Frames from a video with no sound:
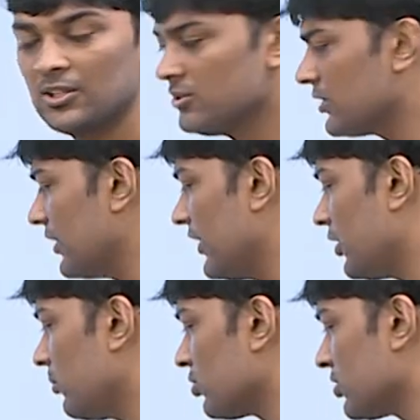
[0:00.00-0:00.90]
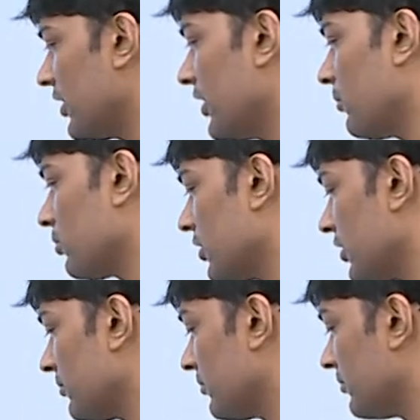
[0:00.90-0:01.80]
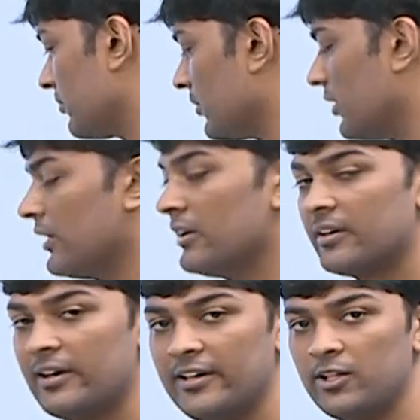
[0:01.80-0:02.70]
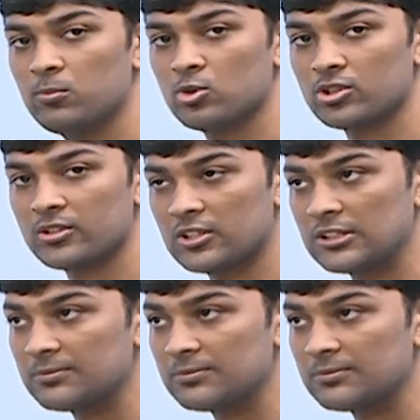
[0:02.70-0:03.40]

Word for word: ஸோ ரிலேட்டிவ் மோஷன்னா என்ன முதல்ல ரிலேட்டிவ் மோஷன்னா